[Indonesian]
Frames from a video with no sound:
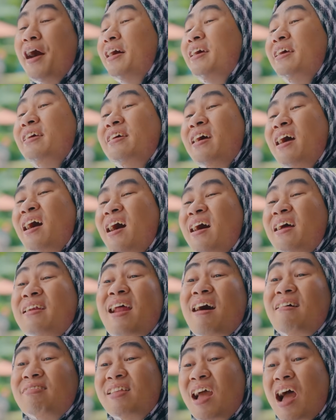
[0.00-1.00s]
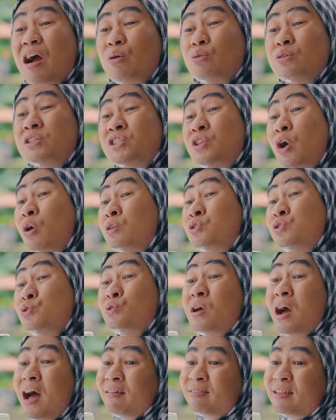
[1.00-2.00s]
Iya nanti aku stok
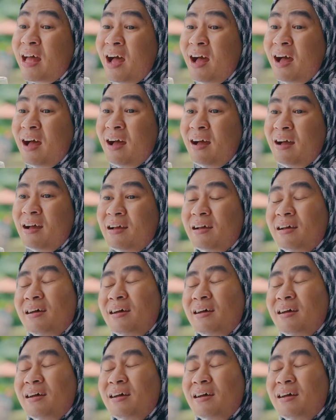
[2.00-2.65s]
juga ta